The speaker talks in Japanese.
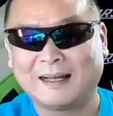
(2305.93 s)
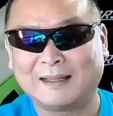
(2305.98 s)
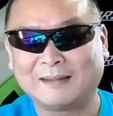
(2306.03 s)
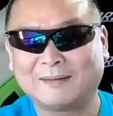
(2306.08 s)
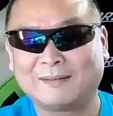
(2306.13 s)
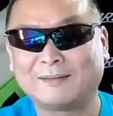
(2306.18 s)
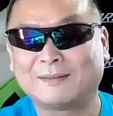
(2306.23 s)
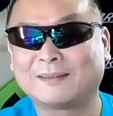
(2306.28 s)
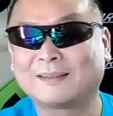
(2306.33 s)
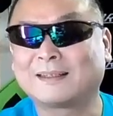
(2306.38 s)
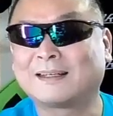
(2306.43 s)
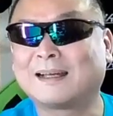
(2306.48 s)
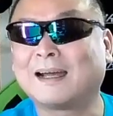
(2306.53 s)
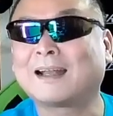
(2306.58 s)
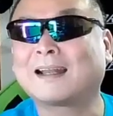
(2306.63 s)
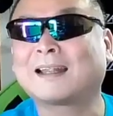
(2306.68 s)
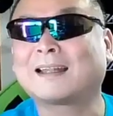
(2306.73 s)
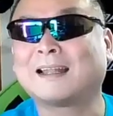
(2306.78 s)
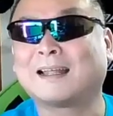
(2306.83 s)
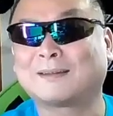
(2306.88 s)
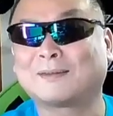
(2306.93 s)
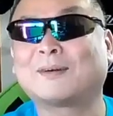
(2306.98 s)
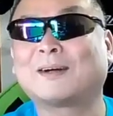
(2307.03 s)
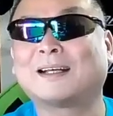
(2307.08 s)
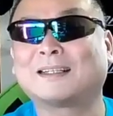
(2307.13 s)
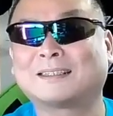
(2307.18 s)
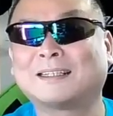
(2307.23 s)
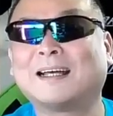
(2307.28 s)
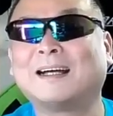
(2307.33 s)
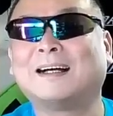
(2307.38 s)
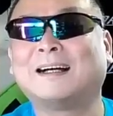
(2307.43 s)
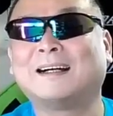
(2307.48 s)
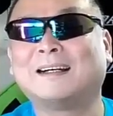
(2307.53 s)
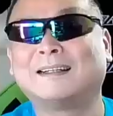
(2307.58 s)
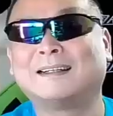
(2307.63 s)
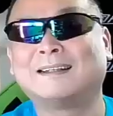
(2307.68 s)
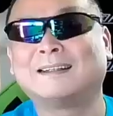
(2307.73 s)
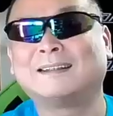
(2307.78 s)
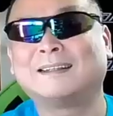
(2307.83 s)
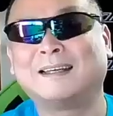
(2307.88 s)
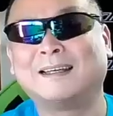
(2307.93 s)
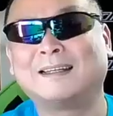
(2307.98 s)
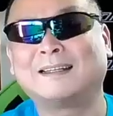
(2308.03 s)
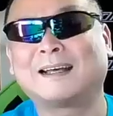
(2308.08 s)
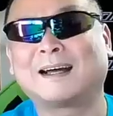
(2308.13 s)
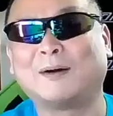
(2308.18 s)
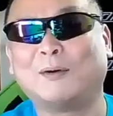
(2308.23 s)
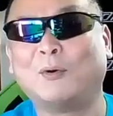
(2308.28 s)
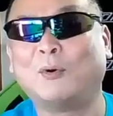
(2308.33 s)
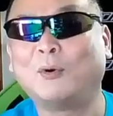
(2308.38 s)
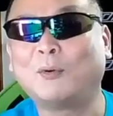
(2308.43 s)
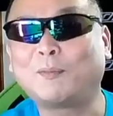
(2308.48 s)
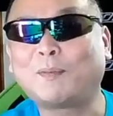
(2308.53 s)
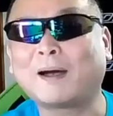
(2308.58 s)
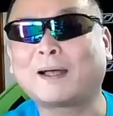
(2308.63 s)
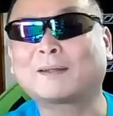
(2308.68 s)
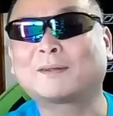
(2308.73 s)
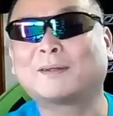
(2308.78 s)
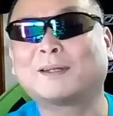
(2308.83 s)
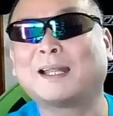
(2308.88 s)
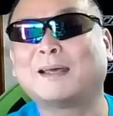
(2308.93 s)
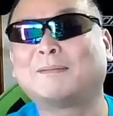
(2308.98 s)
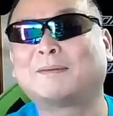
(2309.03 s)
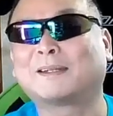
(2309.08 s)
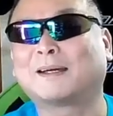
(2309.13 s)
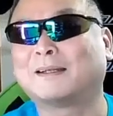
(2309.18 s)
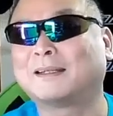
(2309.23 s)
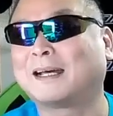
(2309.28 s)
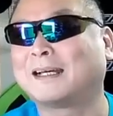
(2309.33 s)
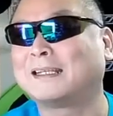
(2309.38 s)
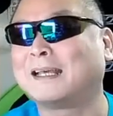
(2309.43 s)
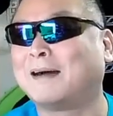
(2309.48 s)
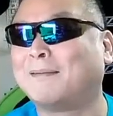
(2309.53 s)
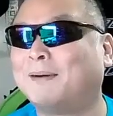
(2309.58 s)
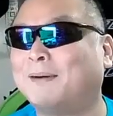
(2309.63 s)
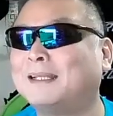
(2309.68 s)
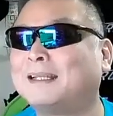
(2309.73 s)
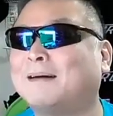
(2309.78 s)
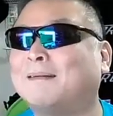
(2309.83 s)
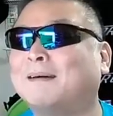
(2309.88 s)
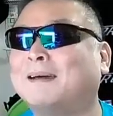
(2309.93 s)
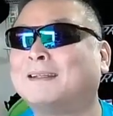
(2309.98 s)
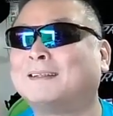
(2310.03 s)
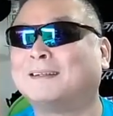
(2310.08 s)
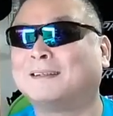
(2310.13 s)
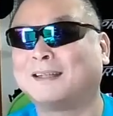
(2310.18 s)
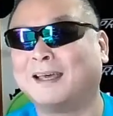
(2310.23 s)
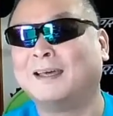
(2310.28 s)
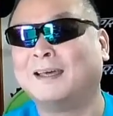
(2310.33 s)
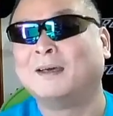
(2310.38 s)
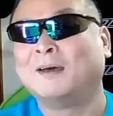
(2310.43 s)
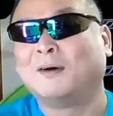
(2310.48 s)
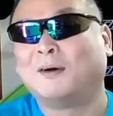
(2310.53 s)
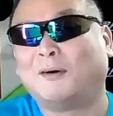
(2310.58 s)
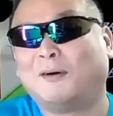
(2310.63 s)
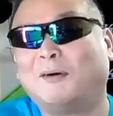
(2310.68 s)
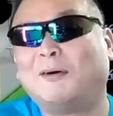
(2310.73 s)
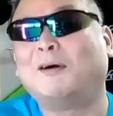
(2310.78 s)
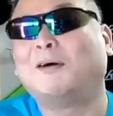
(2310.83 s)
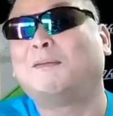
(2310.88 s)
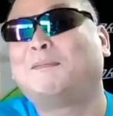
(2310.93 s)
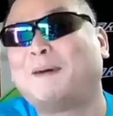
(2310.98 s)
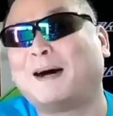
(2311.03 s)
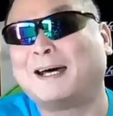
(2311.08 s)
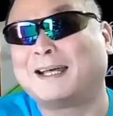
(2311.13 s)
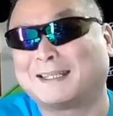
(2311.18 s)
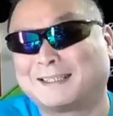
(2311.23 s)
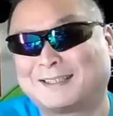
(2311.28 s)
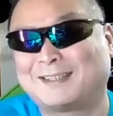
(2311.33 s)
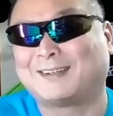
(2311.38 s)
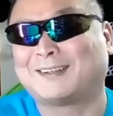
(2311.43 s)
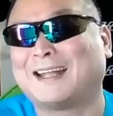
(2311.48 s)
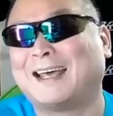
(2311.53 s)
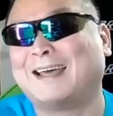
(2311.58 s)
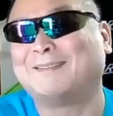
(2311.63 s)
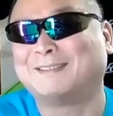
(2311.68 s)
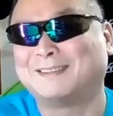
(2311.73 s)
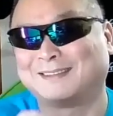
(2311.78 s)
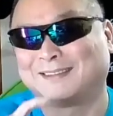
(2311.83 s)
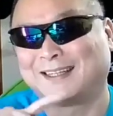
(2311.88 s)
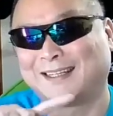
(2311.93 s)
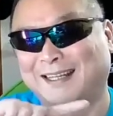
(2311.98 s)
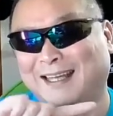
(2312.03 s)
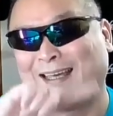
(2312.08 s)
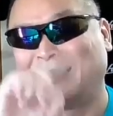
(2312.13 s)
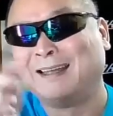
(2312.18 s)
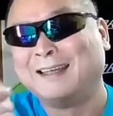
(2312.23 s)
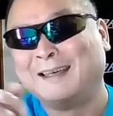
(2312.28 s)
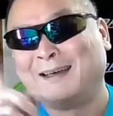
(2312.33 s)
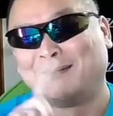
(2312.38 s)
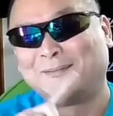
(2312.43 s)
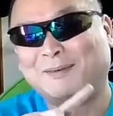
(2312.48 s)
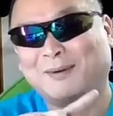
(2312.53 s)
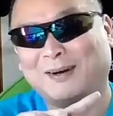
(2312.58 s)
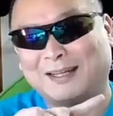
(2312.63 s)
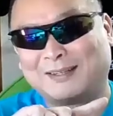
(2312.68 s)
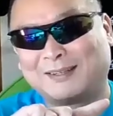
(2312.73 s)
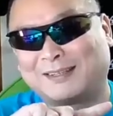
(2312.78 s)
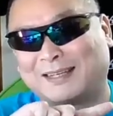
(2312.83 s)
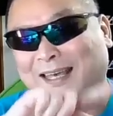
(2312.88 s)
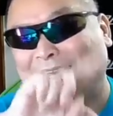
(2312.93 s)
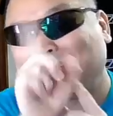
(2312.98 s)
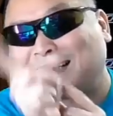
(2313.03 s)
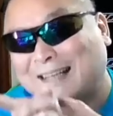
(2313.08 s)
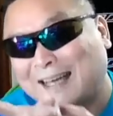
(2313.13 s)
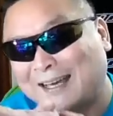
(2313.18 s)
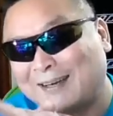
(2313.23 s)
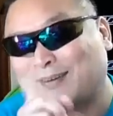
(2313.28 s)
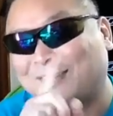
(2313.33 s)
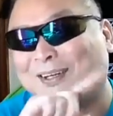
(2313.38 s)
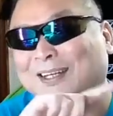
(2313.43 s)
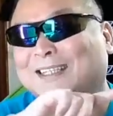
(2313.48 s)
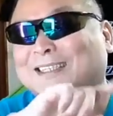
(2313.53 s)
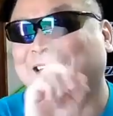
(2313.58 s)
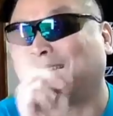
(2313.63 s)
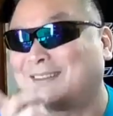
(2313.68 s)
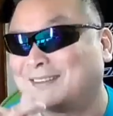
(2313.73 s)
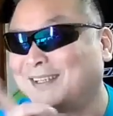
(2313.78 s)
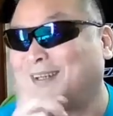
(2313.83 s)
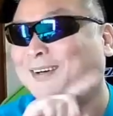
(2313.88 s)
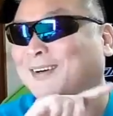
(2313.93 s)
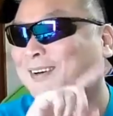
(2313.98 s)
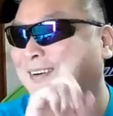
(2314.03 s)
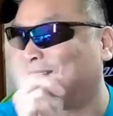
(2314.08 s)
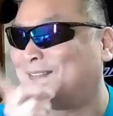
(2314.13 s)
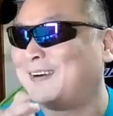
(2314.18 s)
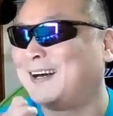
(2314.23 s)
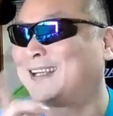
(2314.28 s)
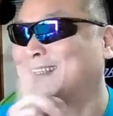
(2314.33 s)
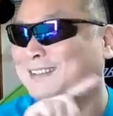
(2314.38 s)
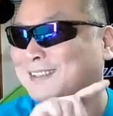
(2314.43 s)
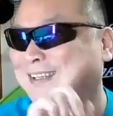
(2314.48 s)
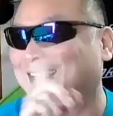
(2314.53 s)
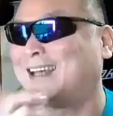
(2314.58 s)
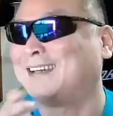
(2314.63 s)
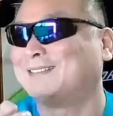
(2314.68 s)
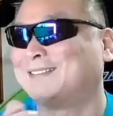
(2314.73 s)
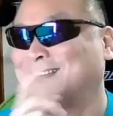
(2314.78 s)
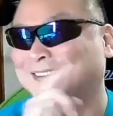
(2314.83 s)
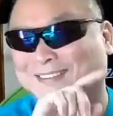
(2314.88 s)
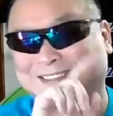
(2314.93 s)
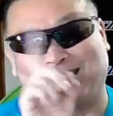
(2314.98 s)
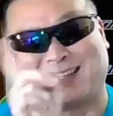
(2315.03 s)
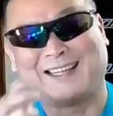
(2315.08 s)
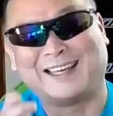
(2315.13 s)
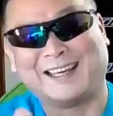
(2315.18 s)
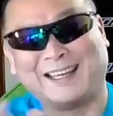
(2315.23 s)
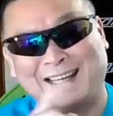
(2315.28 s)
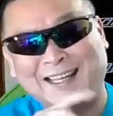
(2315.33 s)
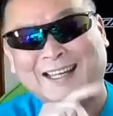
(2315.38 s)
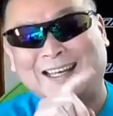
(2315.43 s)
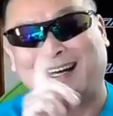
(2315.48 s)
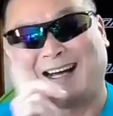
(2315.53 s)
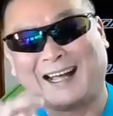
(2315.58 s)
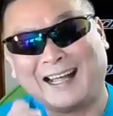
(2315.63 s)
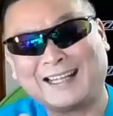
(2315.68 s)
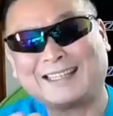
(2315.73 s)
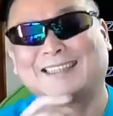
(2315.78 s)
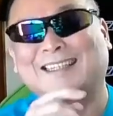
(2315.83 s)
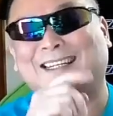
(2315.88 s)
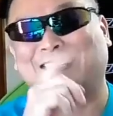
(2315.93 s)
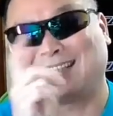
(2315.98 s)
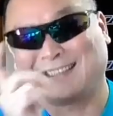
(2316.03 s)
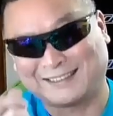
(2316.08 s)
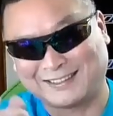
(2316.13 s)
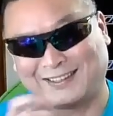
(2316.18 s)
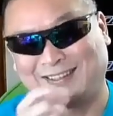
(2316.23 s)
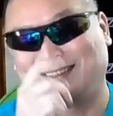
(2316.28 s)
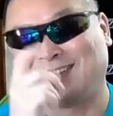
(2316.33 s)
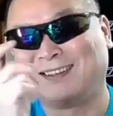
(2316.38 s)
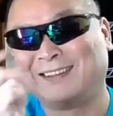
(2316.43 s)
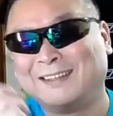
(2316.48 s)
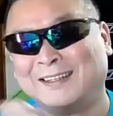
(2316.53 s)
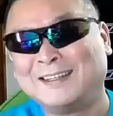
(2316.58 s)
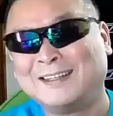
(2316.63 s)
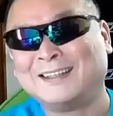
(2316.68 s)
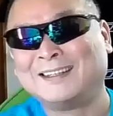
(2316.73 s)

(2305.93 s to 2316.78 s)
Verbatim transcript: あのガラナとかさ、ね、なんかオーバードライブとかなんかやばい名前ではねオーバードライブってねもうあの限界超えちゃうねオーバードライブってねあったでしょ